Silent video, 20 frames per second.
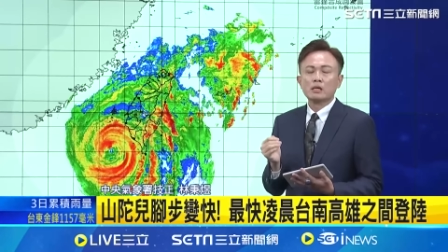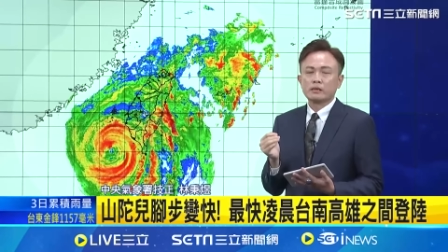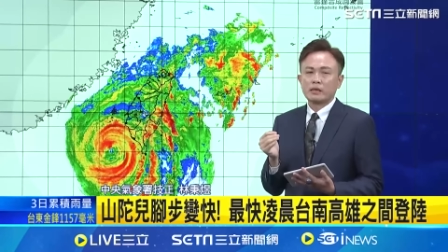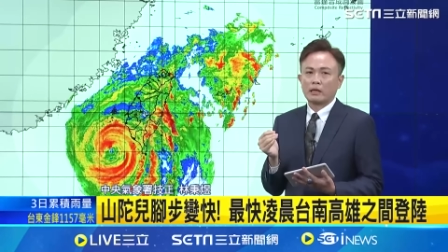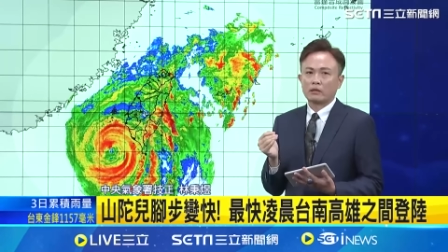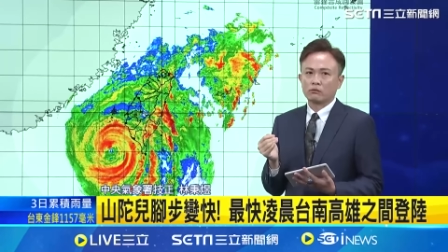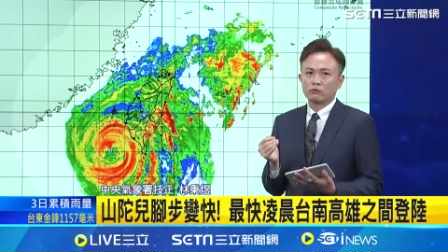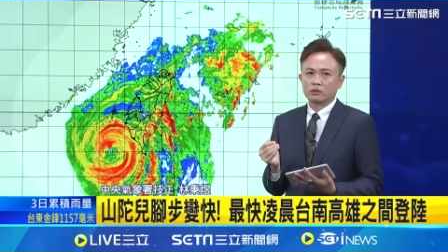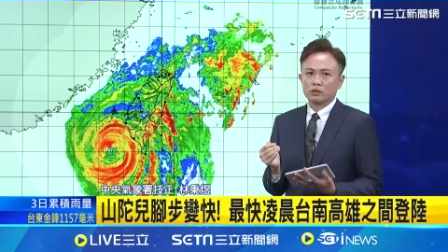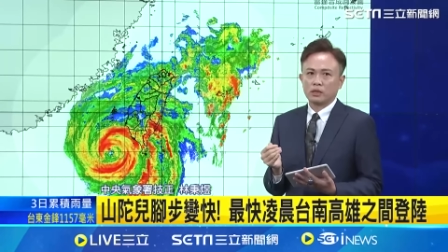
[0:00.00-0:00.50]

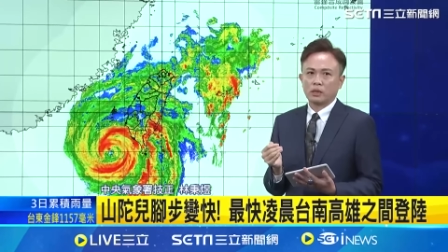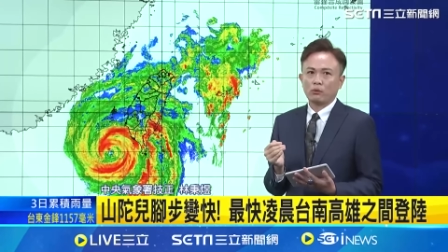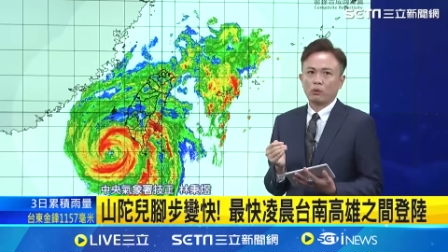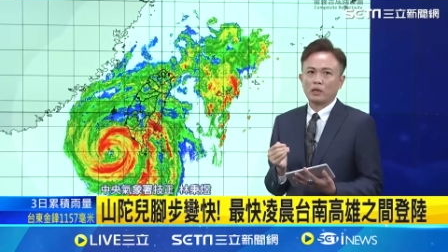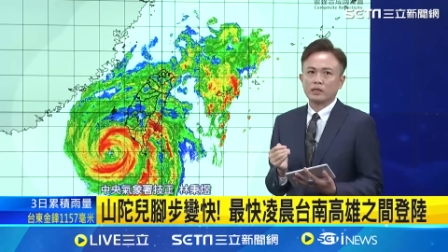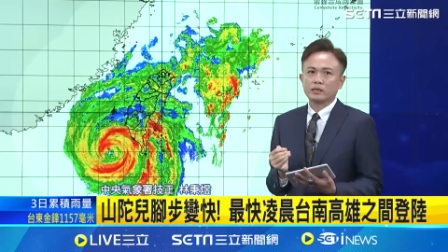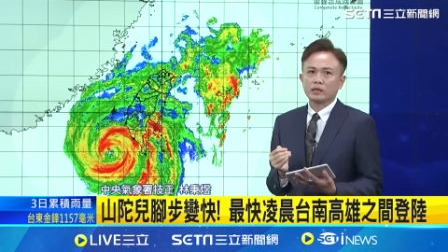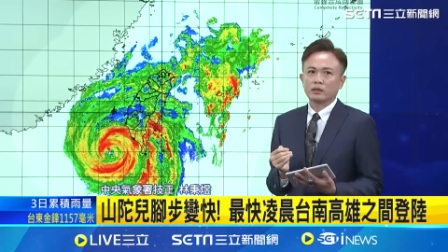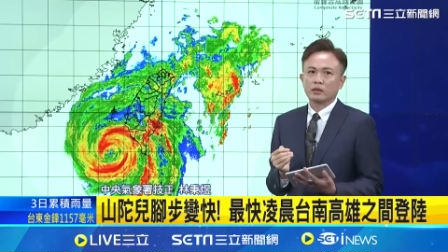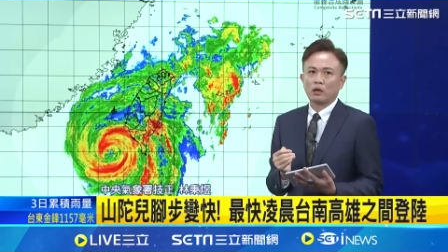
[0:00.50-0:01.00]
但从今天
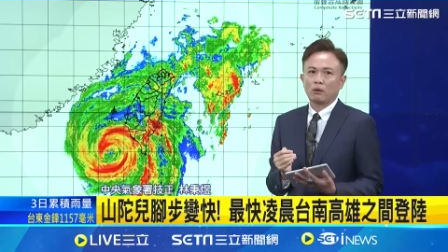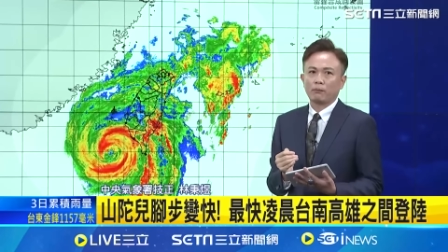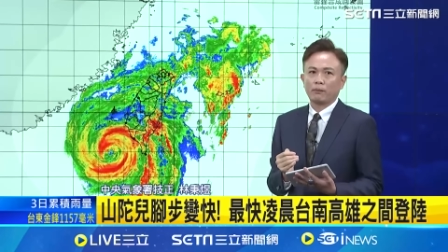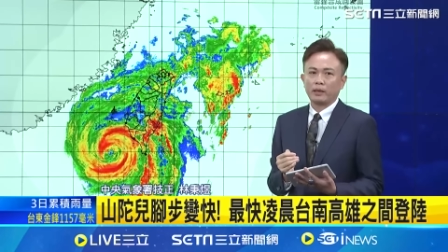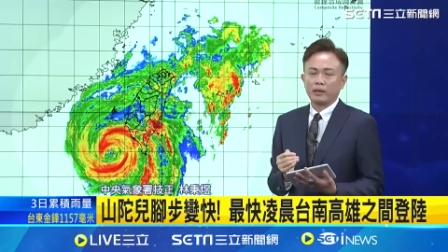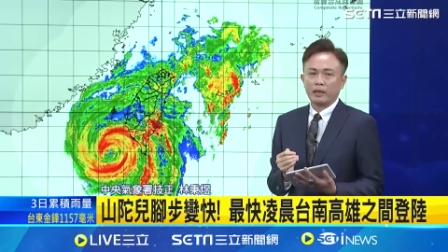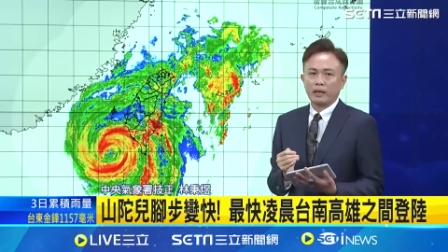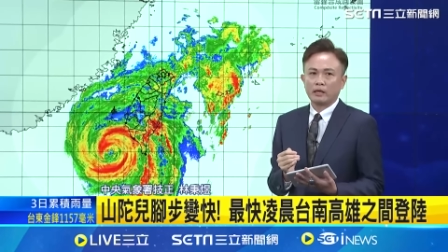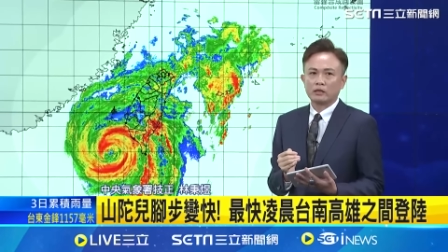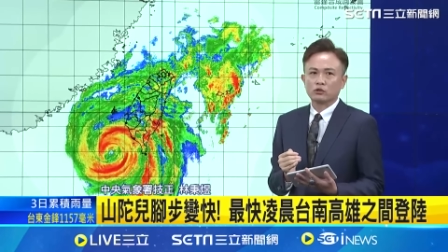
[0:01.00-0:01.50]
晚上到
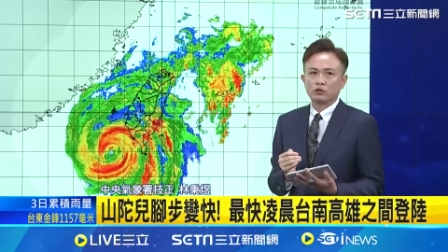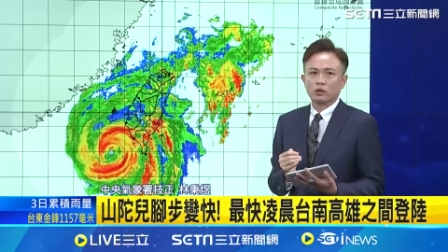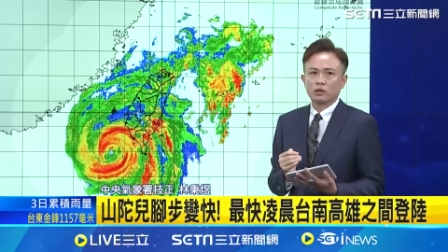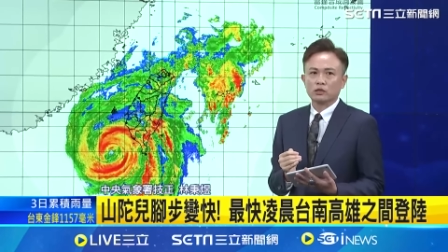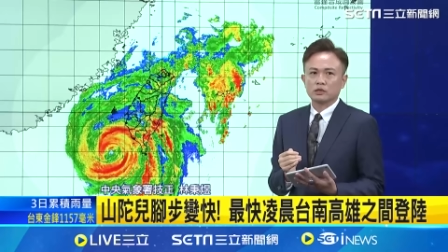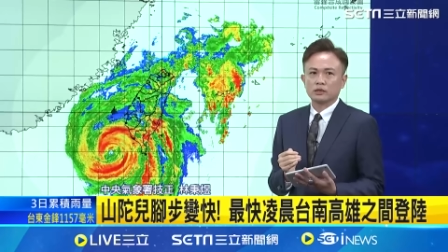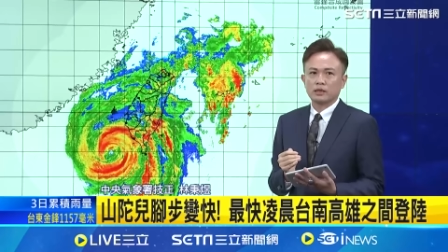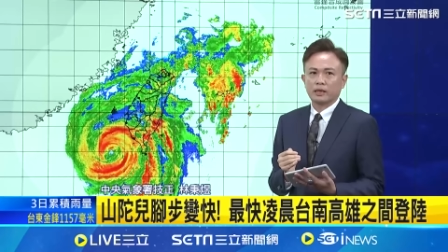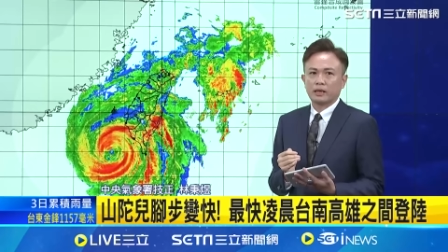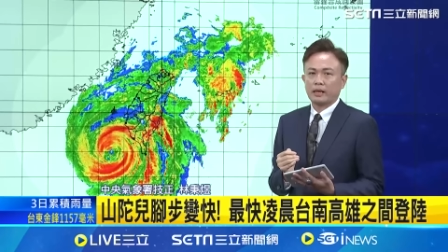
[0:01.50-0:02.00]
明天这段
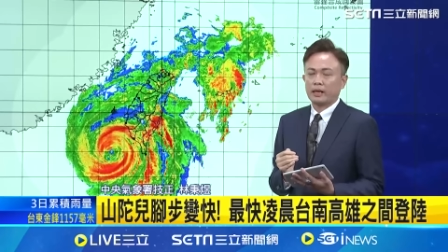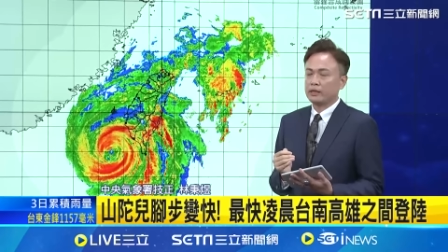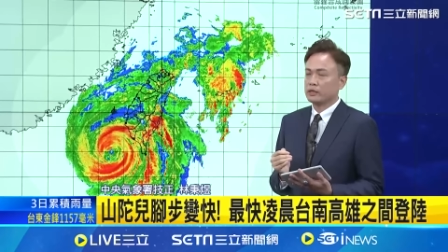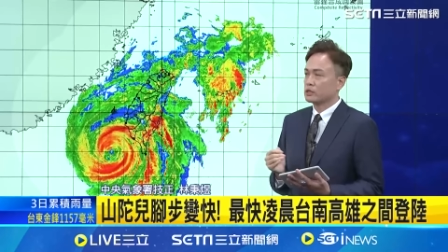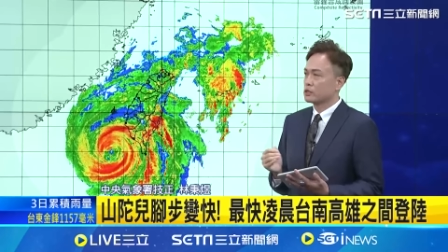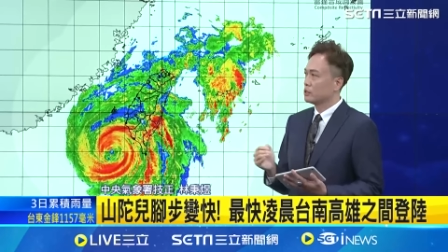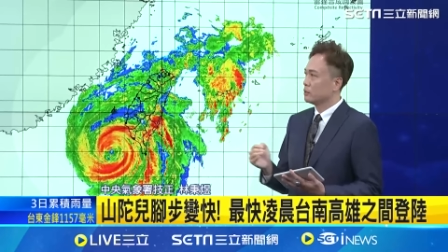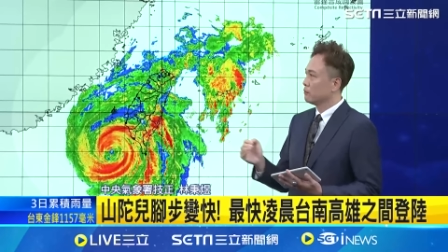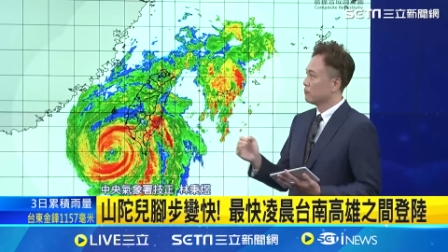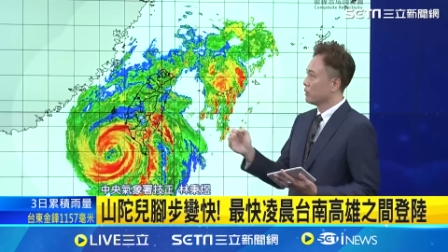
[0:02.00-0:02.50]
时间开
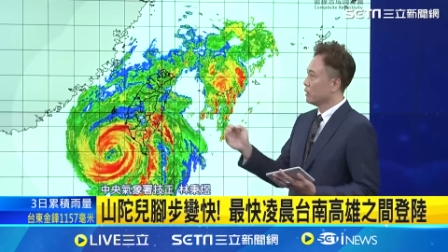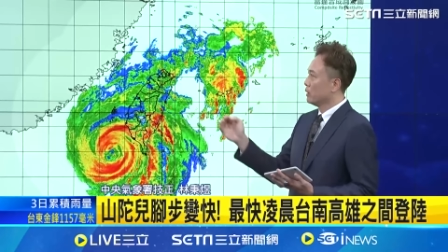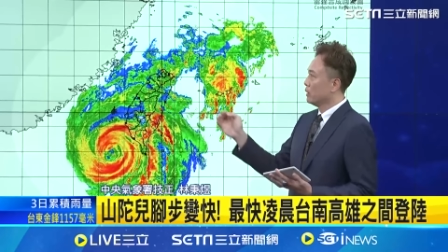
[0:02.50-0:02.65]
始，